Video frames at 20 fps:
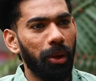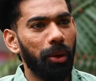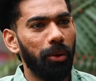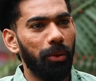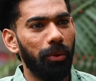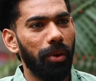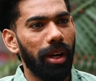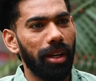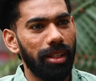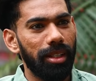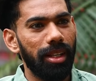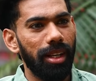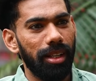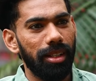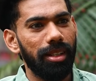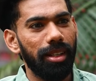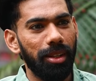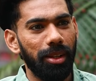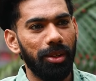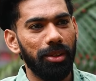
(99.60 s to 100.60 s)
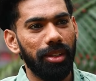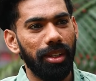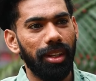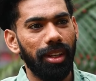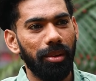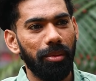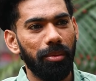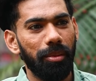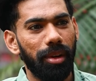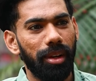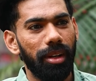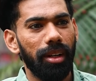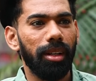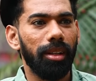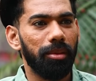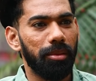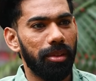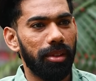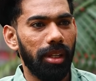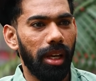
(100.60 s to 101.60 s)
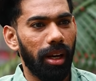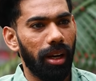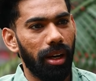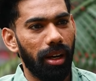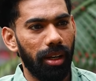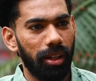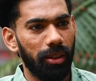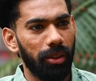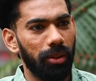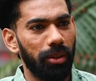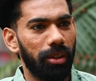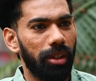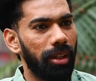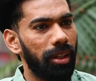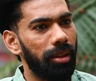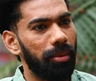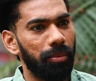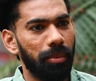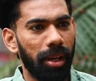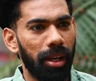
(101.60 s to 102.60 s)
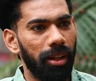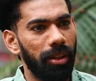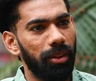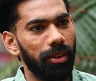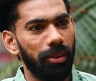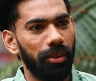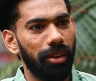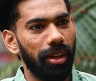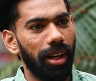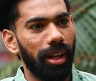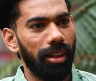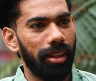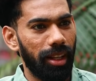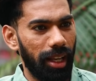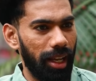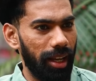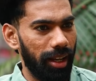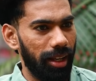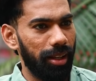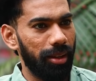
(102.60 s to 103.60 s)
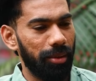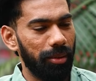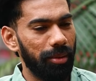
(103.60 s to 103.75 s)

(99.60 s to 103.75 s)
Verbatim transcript: ఎక్కువ వర్క్ చేస్తే తెలుస్తుంది అంటే చరణతో బన్నీతో ఉన్నంత బ్యాక్